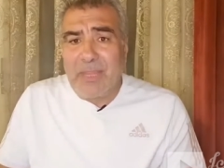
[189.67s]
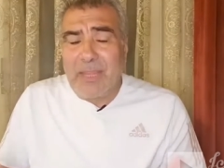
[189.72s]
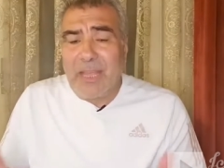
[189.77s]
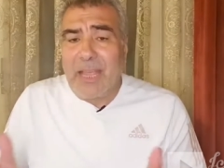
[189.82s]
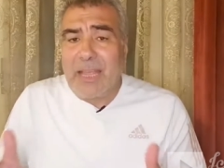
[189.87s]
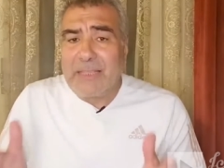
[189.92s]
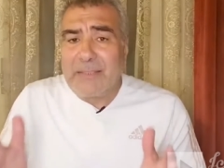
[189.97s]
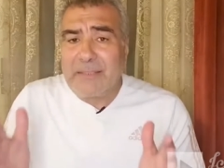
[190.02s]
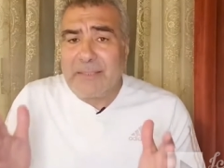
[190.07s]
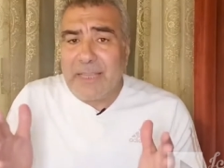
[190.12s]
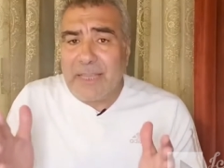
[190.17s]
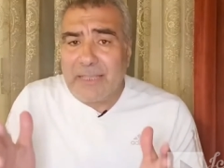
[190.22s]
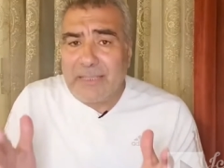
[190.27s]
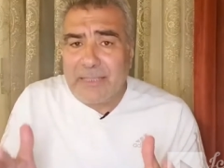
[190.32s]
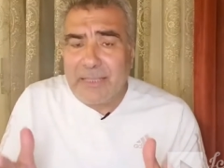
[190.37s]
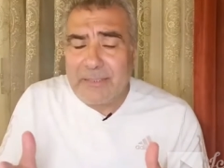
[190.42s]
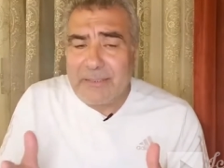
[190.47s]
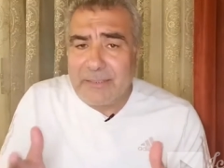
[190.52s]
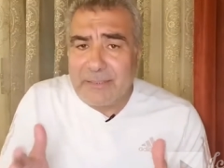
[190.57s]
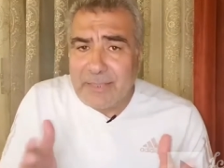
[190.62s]
حتى
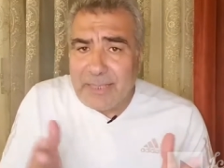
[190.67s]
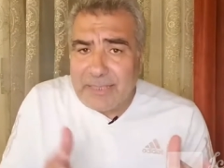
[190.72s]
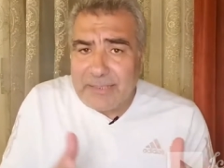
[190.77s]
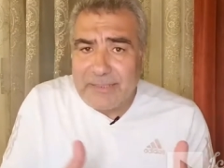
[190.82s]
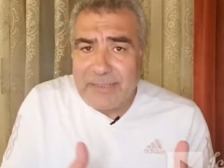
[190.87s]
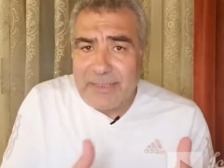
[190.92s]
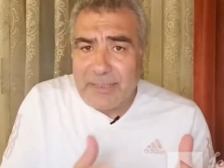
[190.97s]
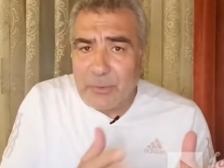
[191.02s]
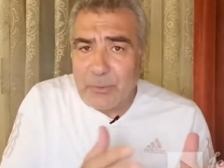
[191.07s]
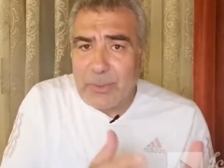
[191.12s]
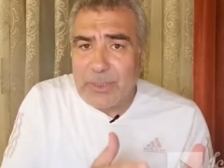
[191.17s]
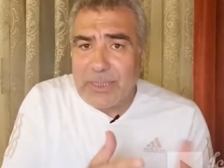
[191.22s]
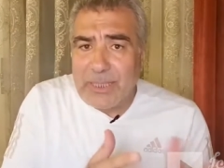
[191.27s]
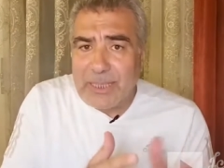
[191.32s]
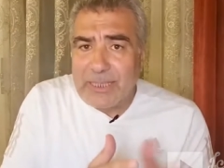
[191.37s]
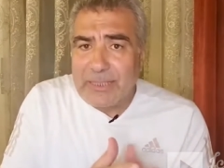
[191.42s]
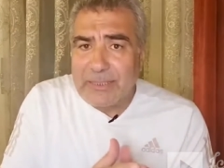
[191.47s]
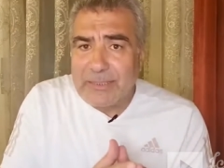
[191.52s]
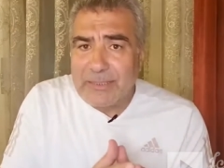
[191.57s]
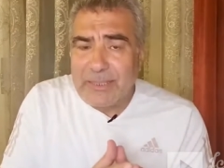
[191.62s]
إن دراسة لوكالة